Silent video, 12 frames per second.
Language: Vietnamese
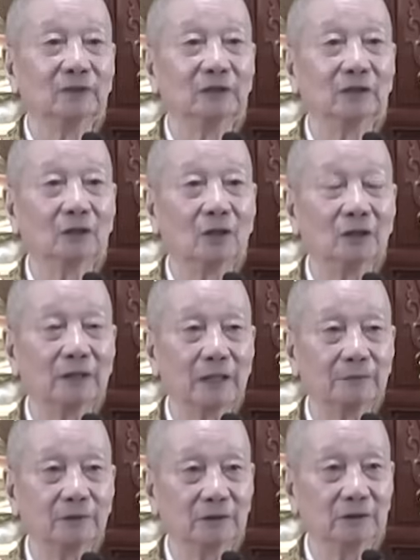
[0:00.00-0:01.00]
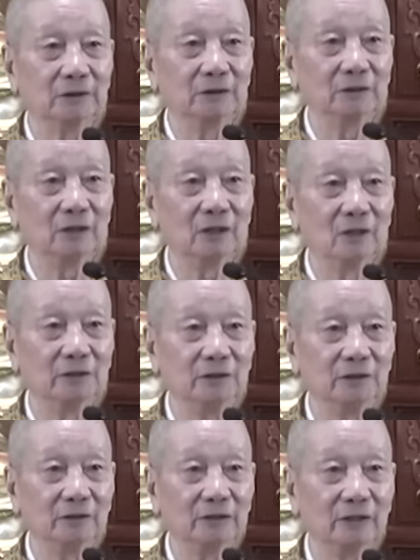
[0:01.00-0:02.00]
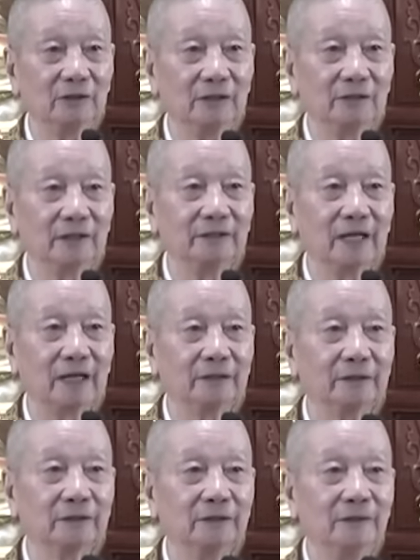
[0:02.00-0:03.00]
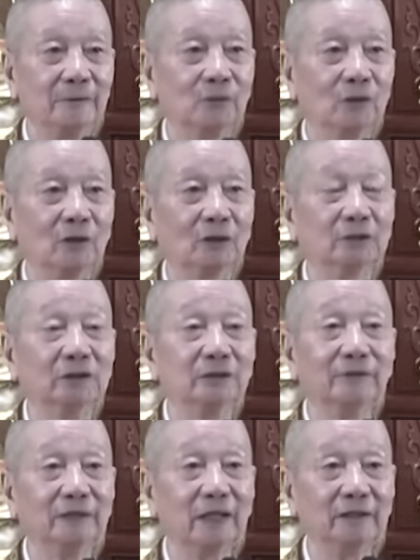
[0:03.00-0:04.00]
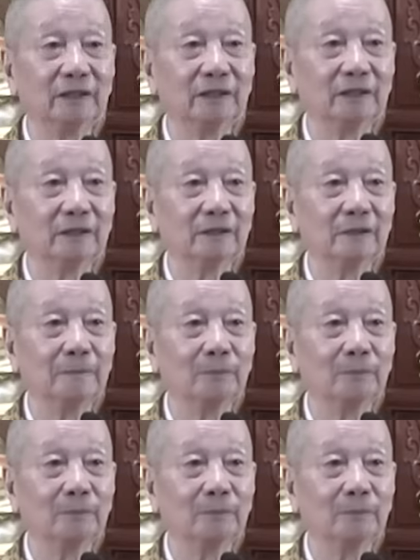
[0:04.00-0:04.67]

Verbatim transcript: nên nó có các phật tử họ giữ theo lời thầy dạy đó họ thưa với thầy thế này